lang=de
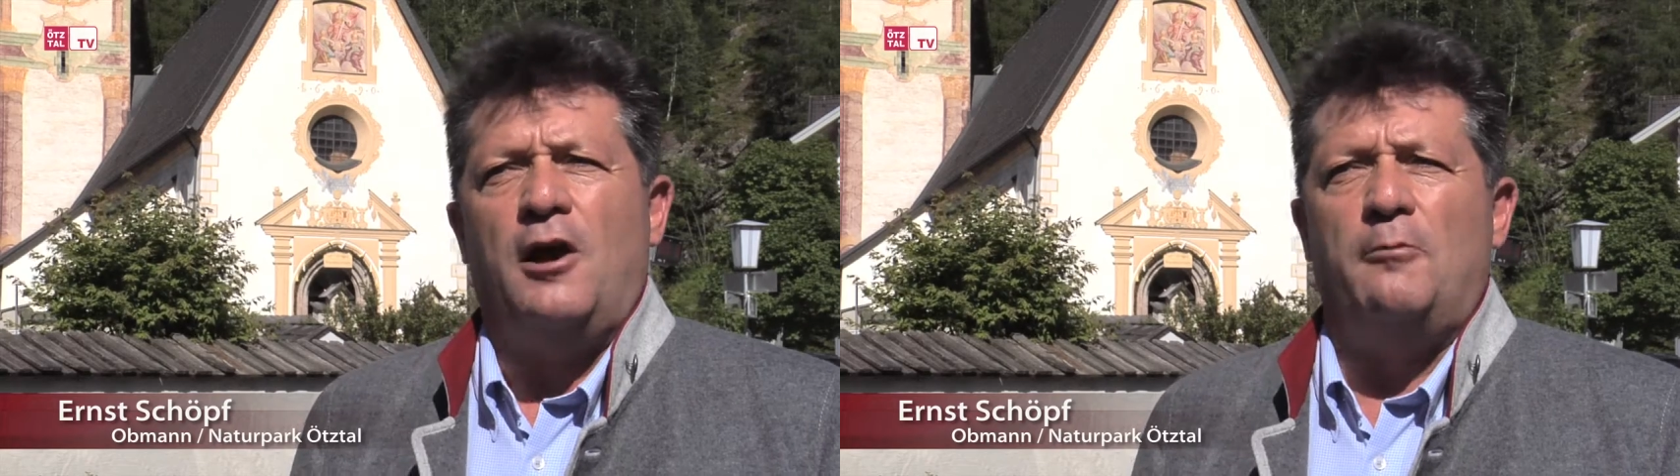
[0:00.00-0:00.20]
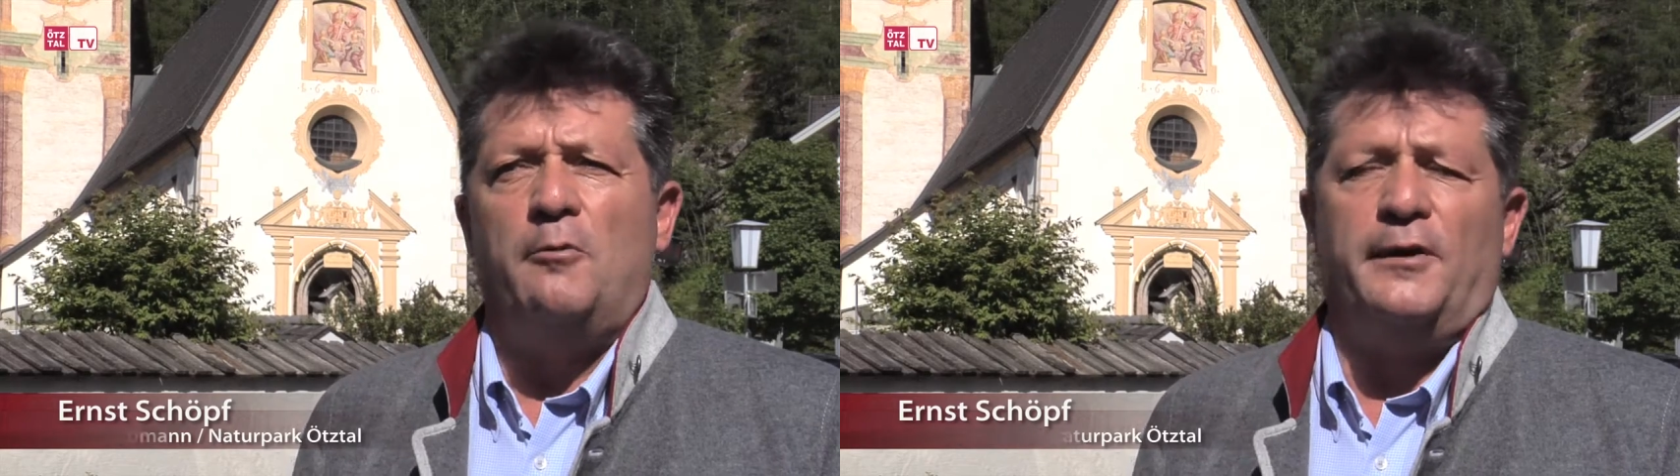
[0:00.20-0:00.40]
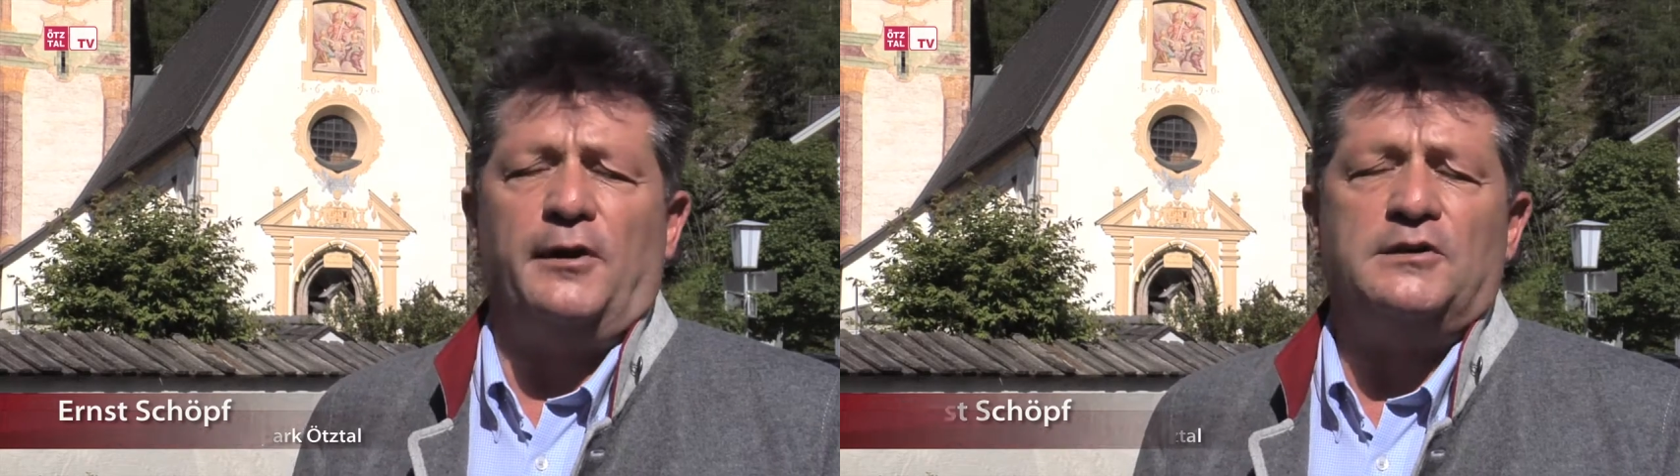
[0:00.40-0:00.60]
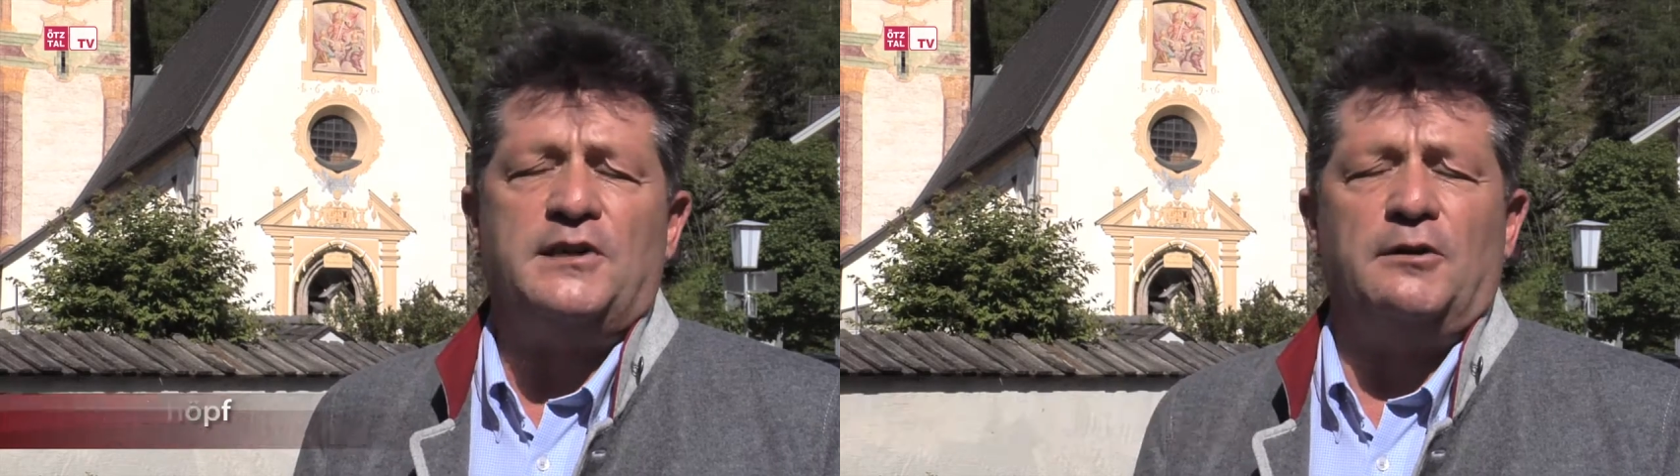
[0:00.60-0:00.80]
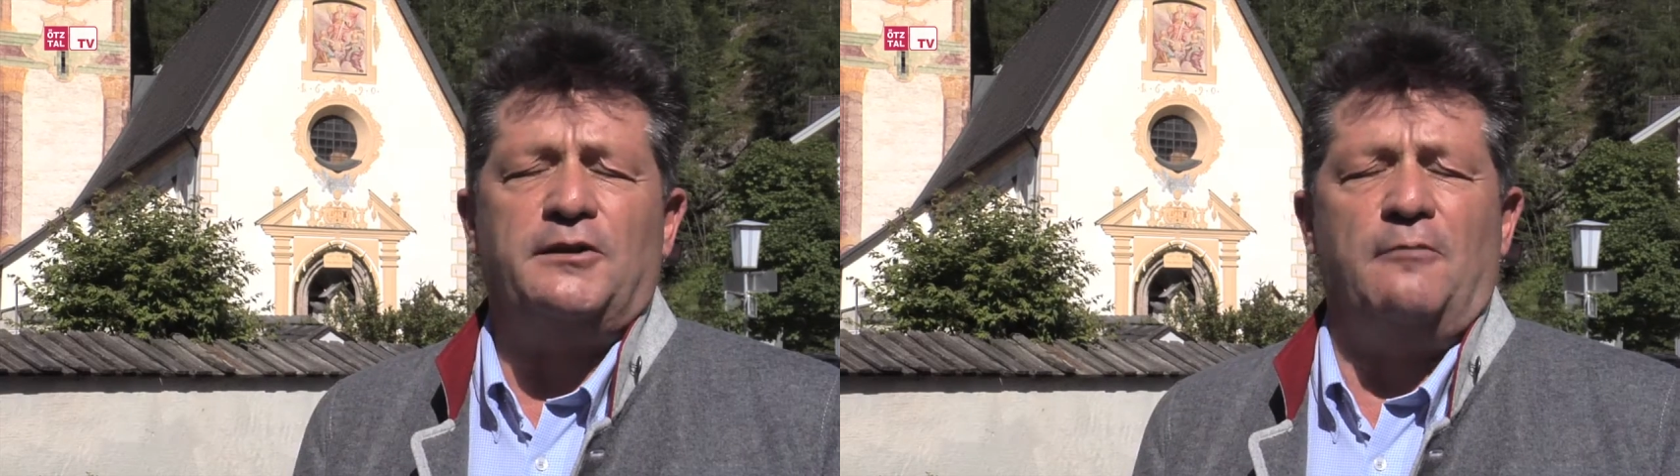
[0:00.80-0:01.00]
Aber wo wir dann
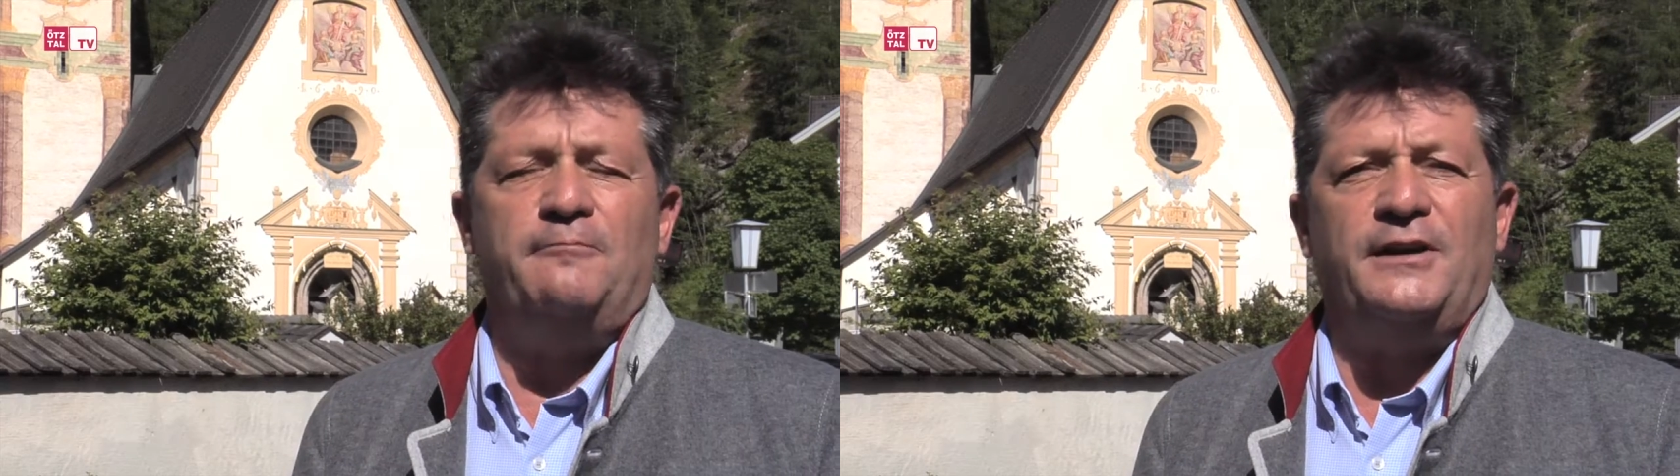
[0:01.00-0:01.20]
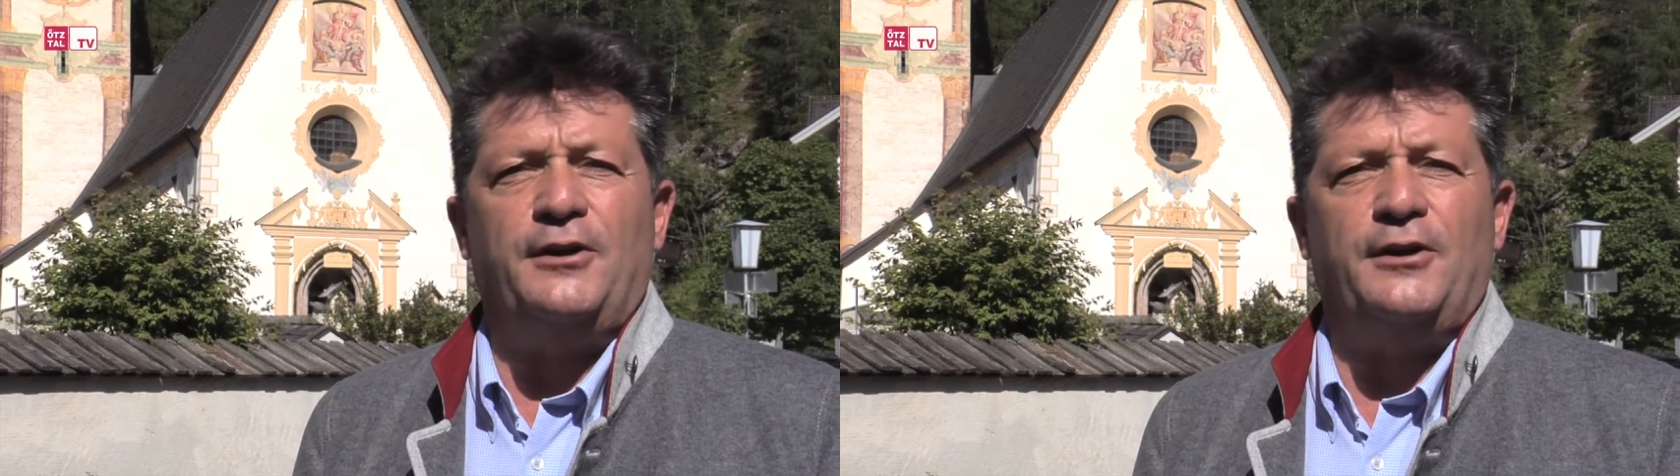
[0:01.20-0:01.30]
gesagt haben, wie